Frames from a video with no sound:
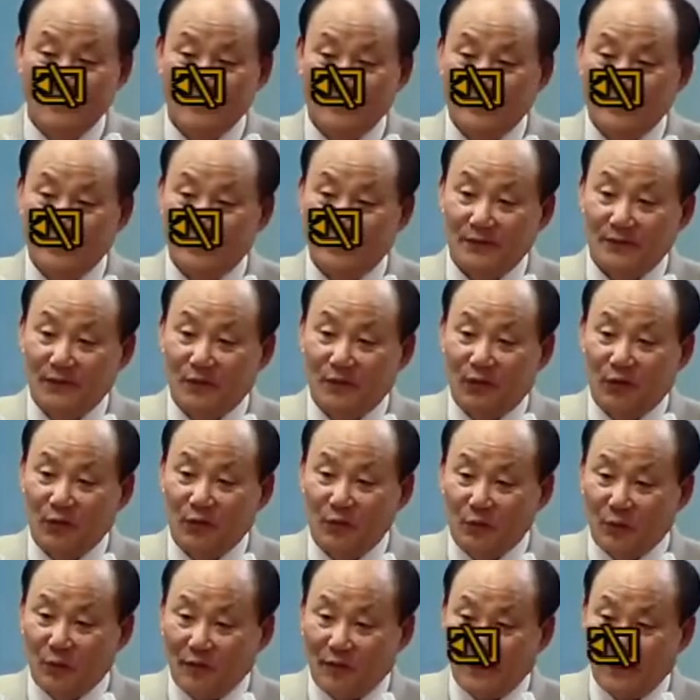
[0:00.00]
여러분 얼마나
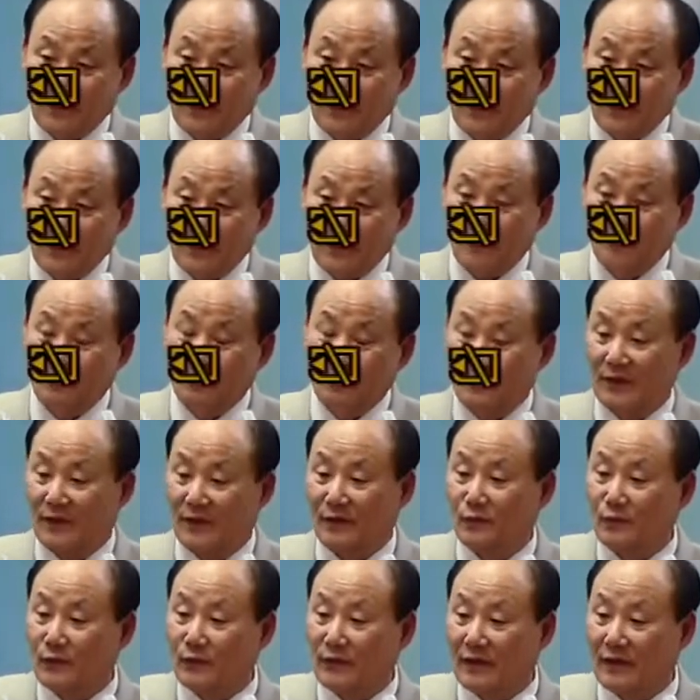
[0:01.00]
얼마나
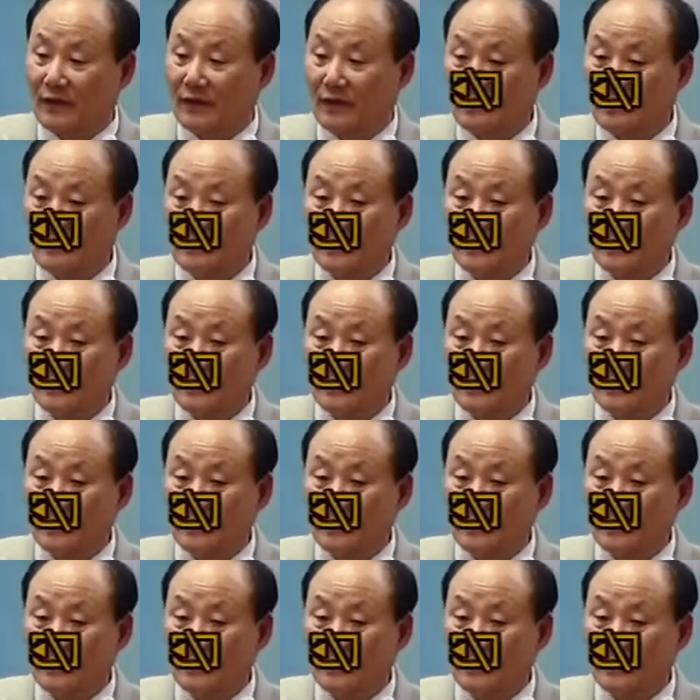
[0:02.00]
우리가